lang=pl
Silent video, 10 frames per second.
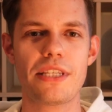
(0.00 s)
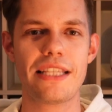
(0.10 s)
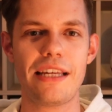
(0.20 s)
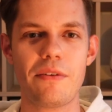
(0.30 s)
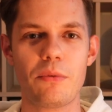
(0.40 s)

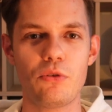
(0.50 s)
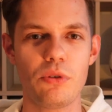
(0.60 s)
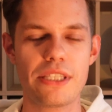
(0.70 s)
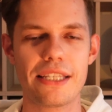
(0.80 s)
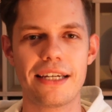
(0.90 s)
zastanawiam,
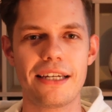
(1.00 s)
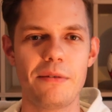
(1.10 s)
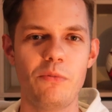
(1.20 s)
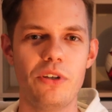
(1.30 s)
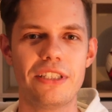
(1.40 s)
który z tych e,
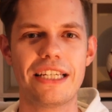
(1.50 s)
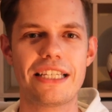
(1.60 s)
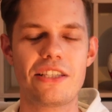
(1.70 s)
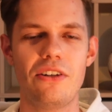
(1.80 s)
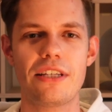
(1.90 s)

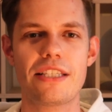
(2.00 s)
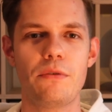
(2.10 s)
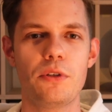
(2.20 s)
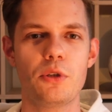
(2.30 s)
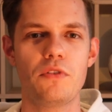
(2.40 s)
młodych, zdolnych
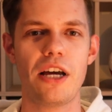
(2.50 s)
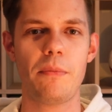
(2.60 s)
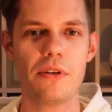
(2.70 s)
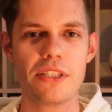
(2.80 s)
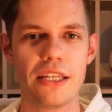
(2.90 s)
zawodników Lecha
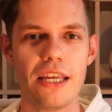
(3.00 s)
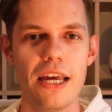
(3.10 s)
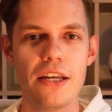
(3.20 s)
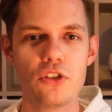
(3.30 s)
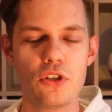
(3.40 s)
Poznań,
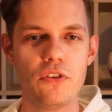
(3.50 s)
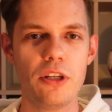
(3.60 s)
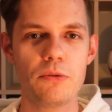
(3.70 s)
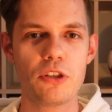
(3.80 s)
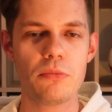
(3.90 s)
czy
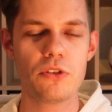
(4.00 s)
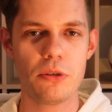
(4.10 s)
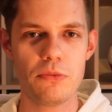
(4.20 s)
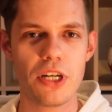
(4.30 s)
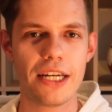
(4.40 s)
Filip
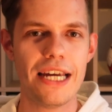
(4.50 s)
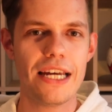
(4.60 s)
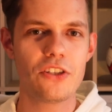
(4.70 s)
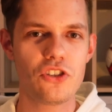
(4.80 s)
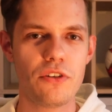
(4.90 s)
Szymczak,
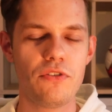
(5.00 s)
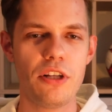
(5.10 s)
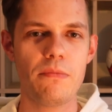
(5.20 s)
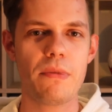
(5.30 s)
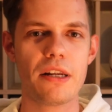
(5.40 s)
czy
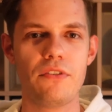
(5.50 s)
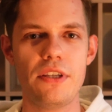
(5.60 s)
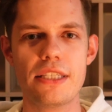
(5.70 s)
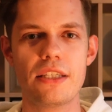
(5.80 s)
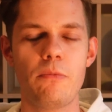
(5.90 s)
Filip
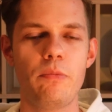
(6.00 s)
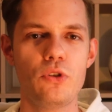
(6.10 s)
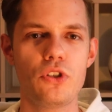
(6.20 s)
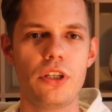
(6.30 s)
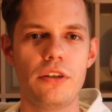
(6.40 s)
Marchwiński
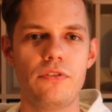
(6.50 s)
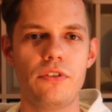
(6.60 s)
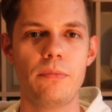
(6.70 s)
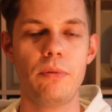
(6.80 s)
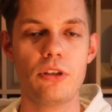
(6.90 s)
opuści
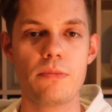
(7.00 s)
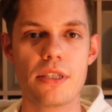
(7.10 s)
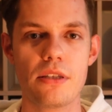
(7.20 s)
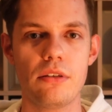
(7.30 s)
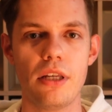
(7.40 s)
w, po tym
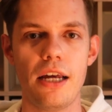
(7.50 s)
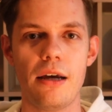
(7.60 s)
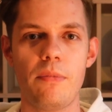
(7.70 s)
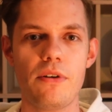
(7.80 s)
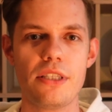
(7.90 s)
sezonie
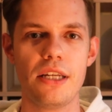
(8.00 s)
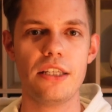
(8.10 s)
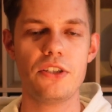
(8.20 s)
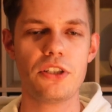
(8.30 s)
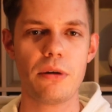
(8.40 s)
Lecha Poznań
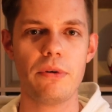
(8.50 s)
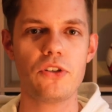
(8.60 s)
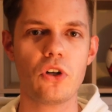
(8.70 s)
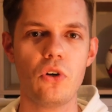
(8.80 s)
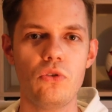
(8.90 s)
i gdzieś tam
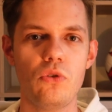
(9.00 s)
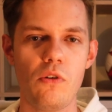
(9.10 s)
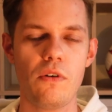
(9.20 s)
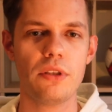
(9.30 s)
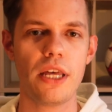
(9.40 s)
będzie
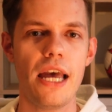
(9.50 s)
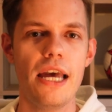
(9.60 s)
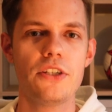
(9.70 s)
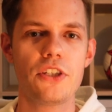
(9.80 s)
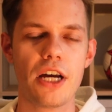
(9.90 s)
kontynuował tę
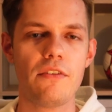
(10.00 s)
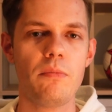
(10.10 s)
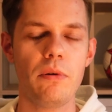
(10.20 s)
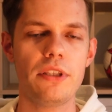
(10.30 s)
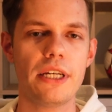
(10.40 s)
ciekawą
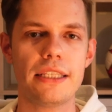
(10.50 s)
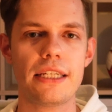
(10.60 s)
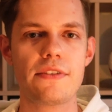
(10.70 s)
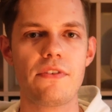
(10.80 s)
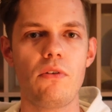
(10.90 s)
politykę
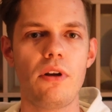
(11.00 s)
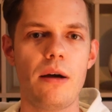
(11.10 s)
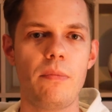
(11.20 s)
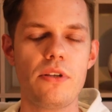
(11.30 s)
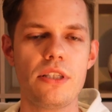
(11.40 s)
transferową
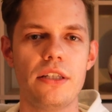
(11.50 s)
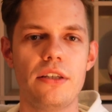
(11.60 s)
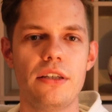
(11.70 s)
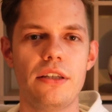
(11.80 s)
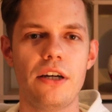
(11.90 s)
Lecha Poznań,
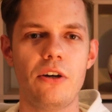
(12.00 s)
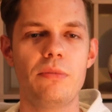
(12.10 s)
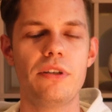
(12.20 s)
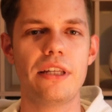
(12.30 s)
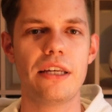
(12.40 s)

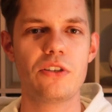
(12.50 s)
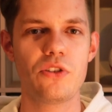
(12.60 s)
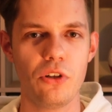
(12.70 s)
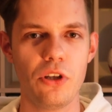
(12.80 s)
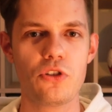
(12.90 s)
jakoby
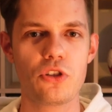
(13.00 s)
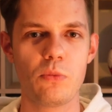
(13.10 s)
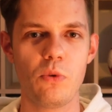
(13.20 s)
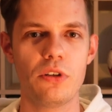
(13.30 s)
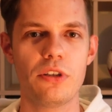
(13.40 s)
najzdolniejszy
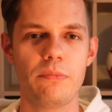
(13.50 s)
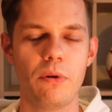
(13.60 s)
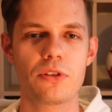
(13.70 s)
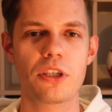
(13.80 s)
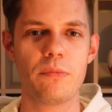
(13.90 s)
młody
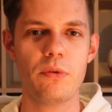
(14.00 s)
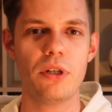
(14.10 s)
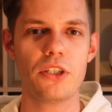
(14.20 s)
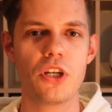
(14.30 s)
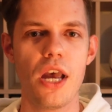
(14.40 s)
polski
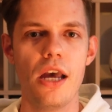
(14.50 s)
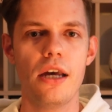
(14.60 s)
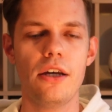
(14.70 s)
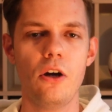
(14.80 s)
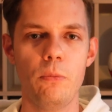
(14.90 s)
piłkarz
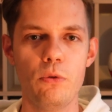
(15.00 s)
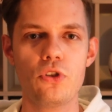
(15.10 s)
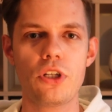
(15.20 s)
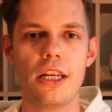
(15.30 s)
e, opuszcza